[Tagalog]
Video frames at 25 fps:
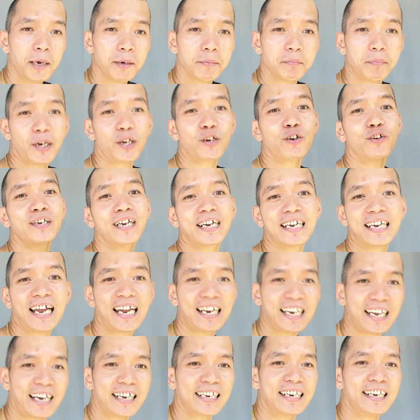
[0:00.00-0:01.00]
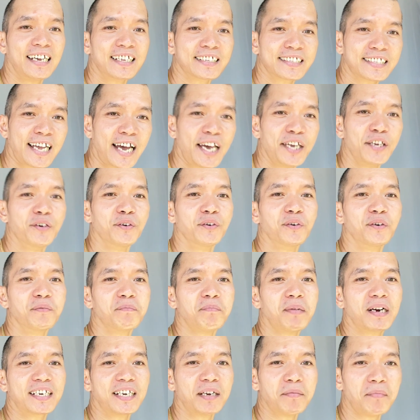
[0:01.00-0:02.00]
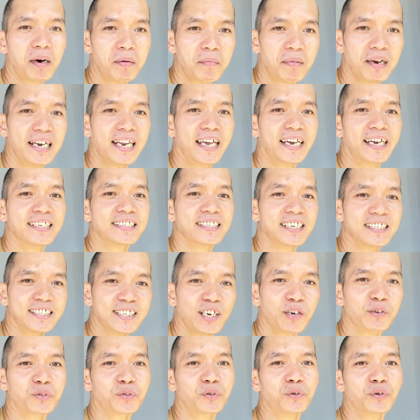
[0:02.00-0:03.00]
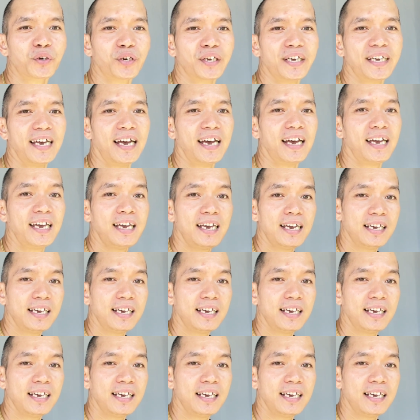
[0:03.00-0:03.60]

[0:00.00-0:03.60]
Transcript: Pero naglalakad lang tayo pag namamalengke sa South Korea.